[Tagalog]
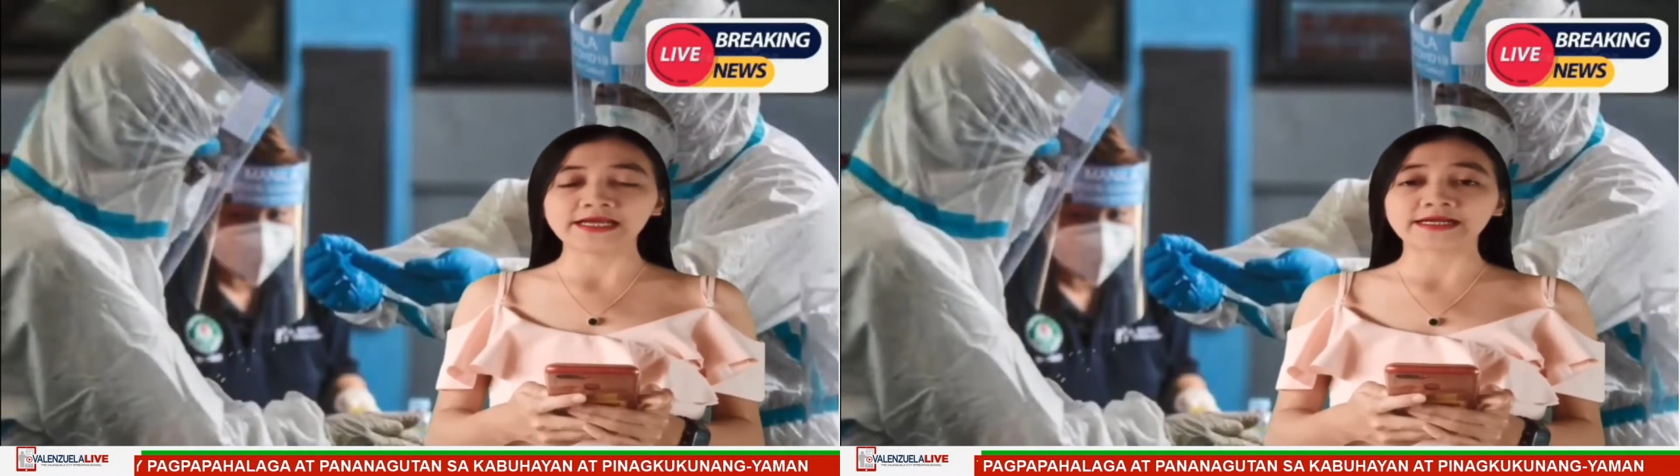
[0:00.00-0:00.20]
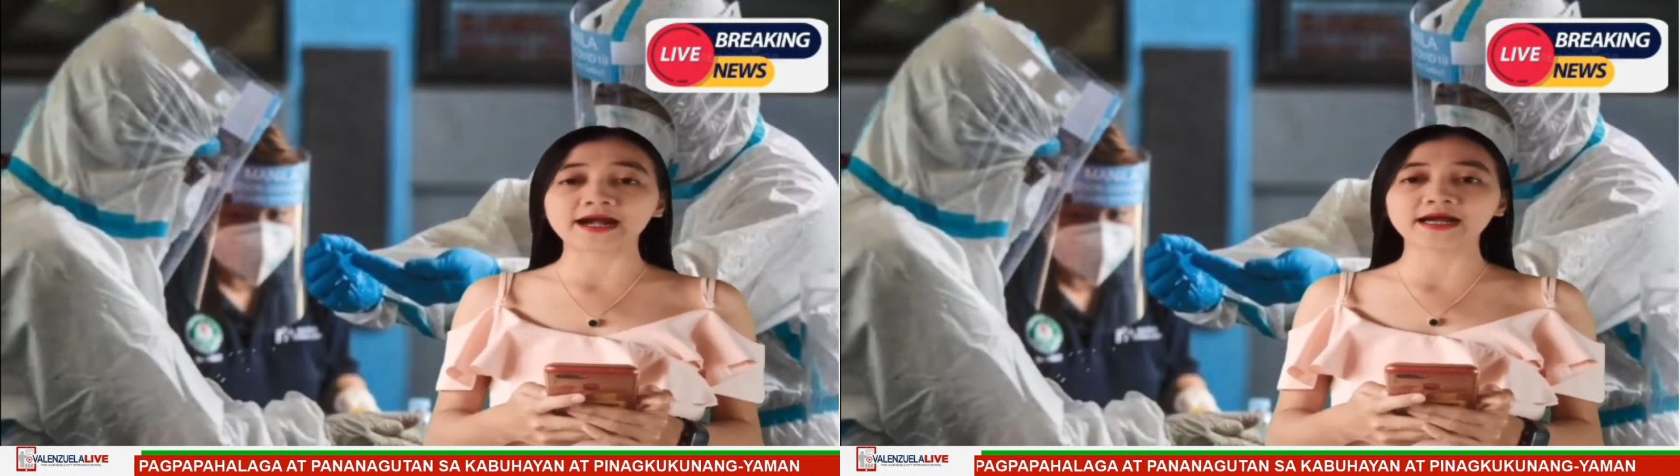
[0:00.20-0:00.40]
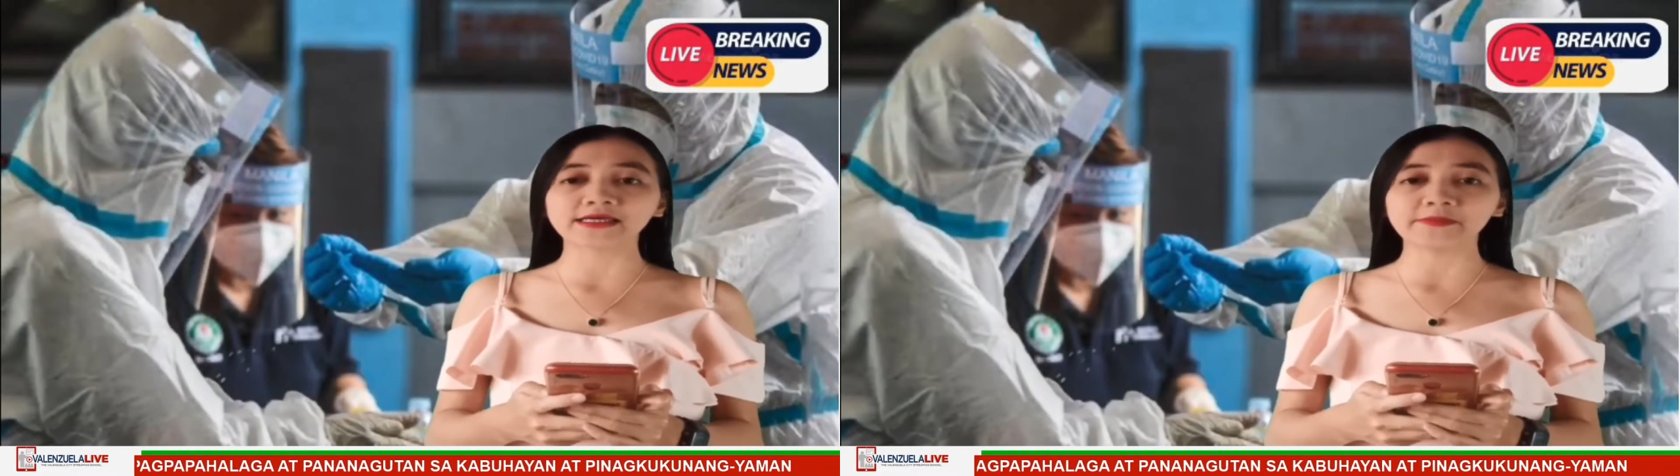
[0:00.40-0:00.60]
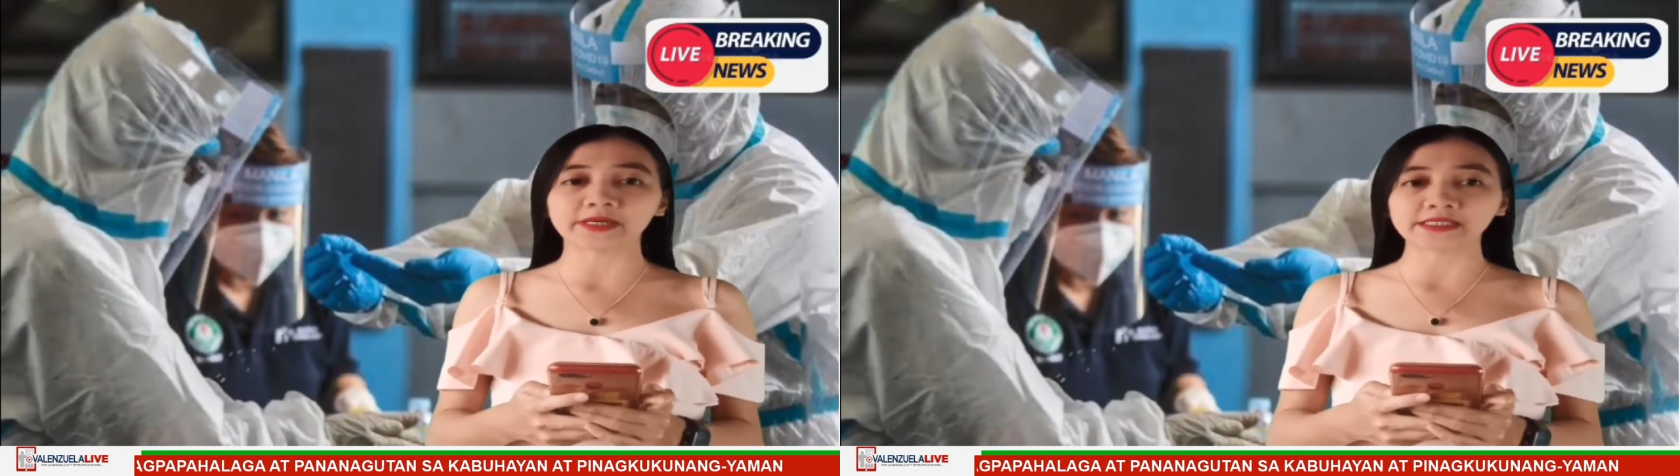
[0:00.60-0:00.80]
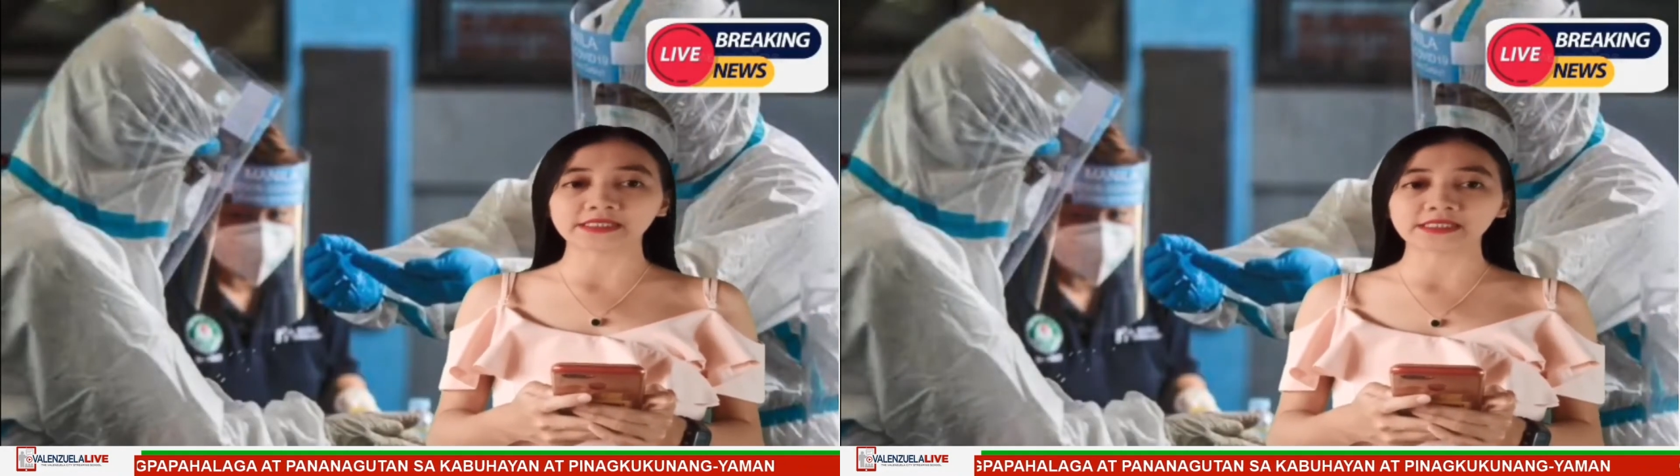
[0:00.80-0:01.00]

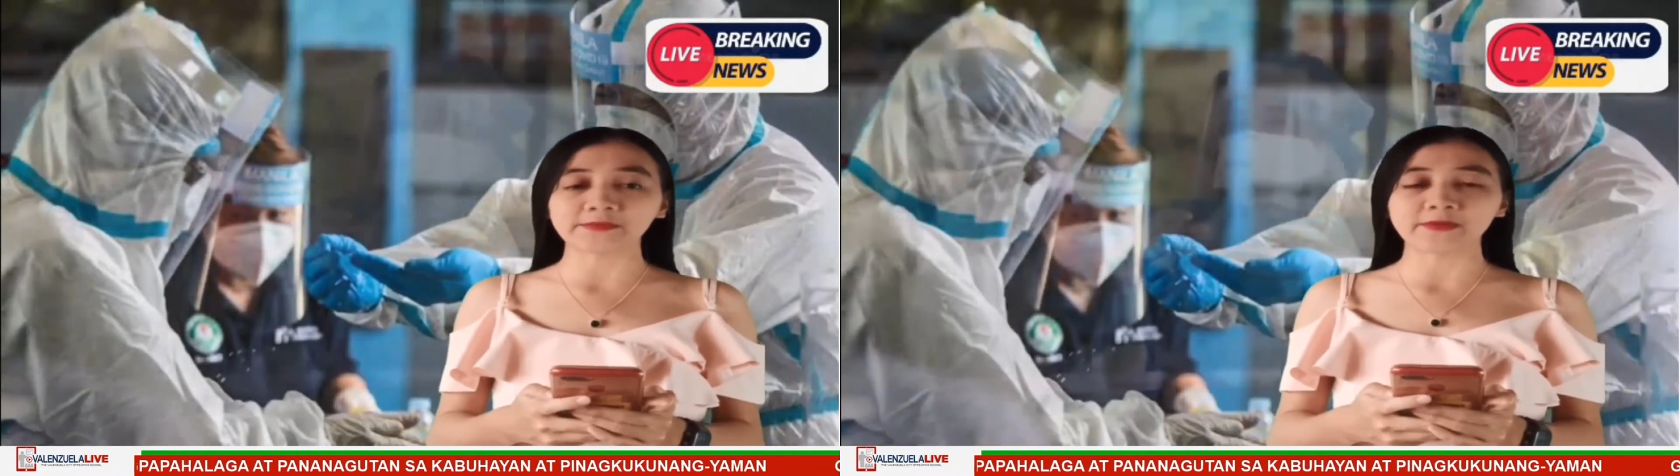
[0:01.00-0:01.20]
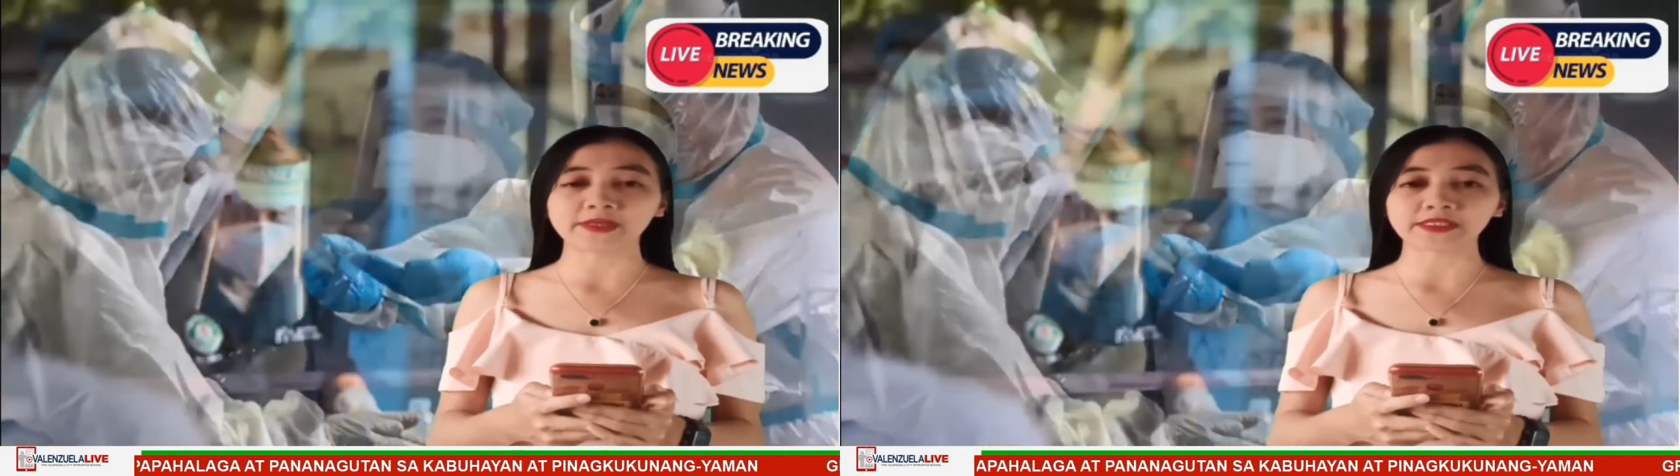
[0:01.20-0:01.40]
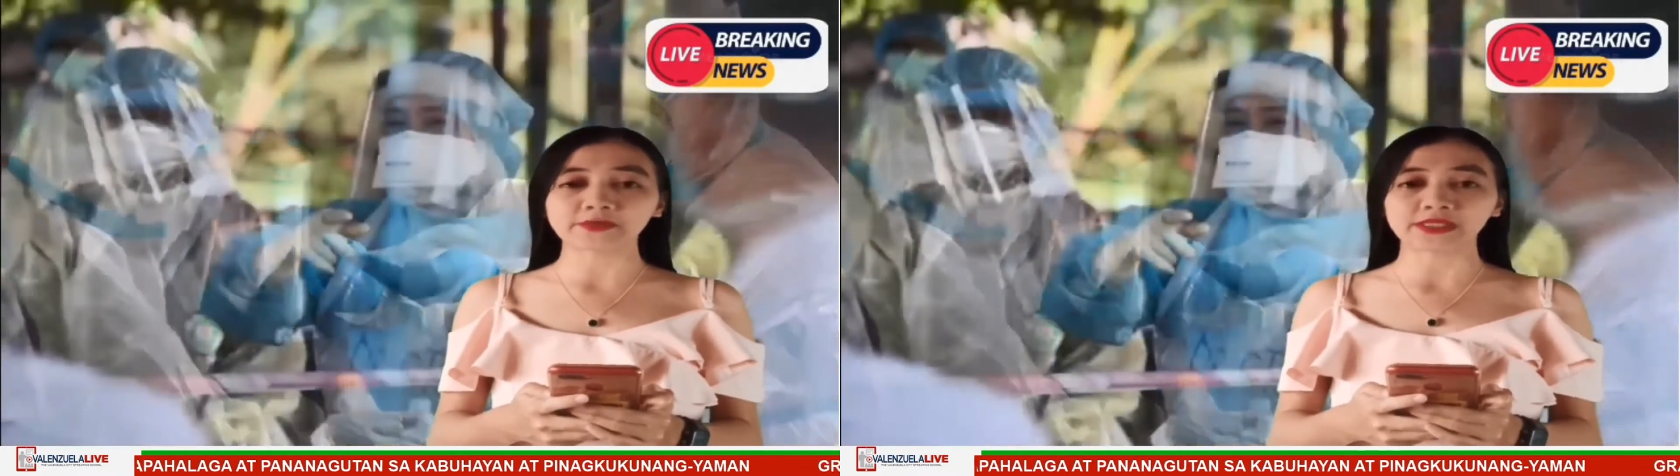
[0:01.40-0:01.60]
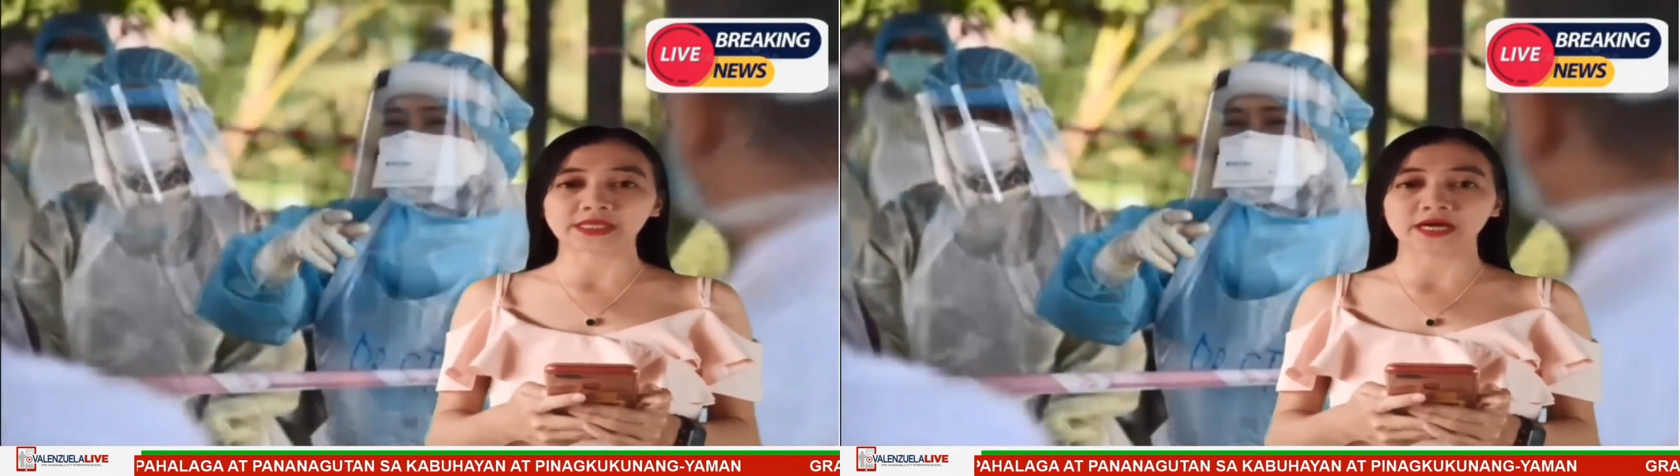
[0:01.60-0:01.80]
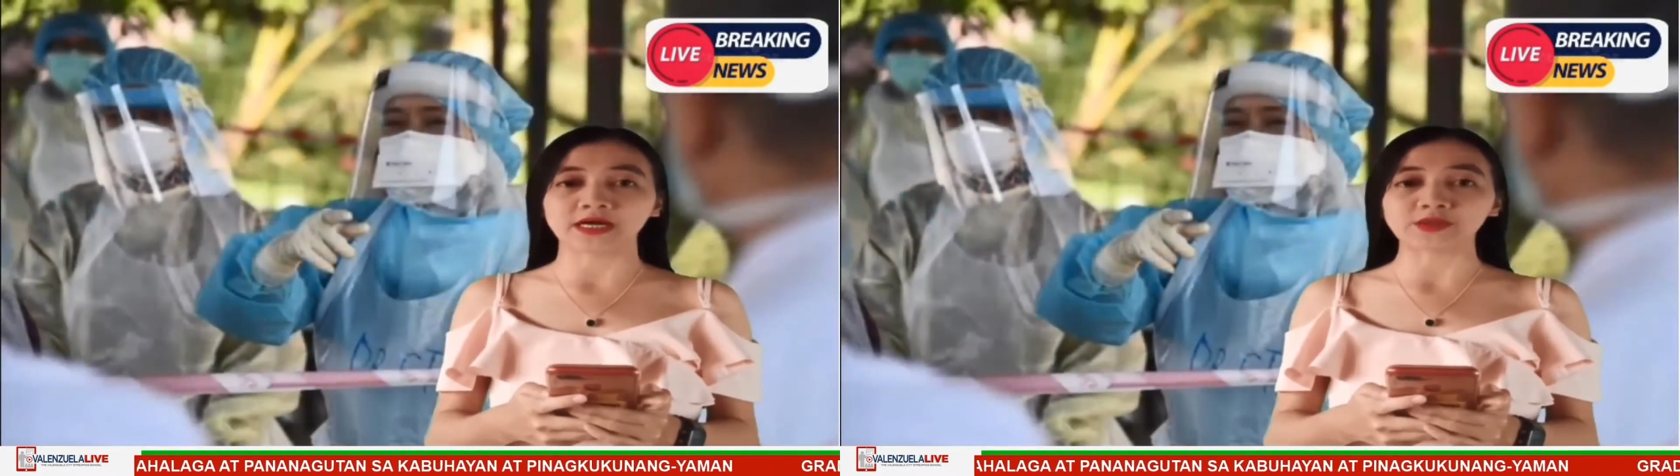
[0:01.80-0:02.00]
kaakibat ng di
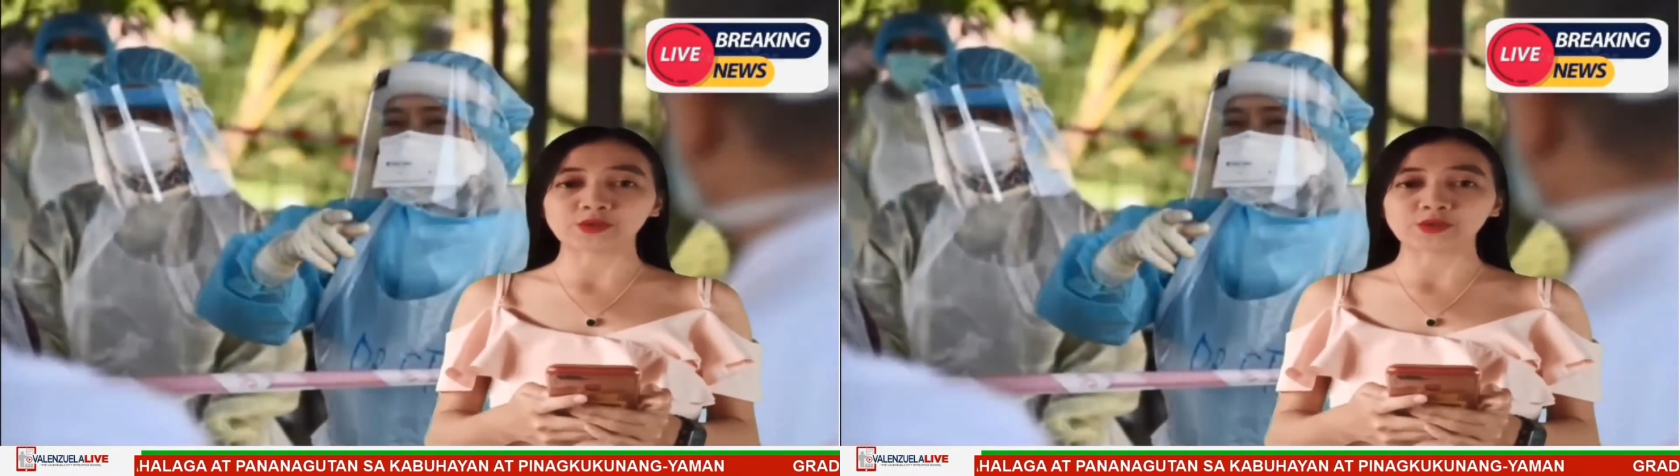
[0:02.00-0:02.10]
pamasawatang